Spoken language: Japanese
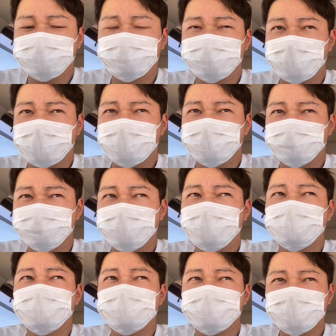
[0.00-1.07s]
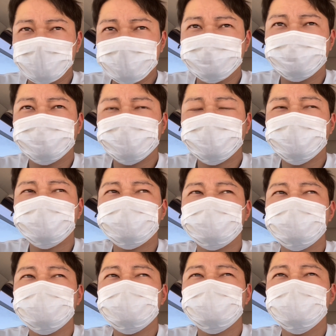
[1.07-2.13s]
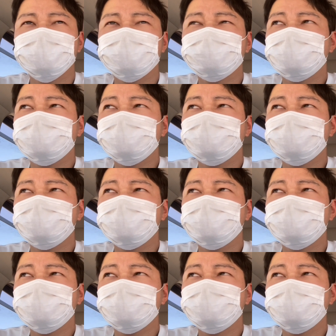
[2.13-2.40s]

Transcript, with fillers: その借りるにあたって。な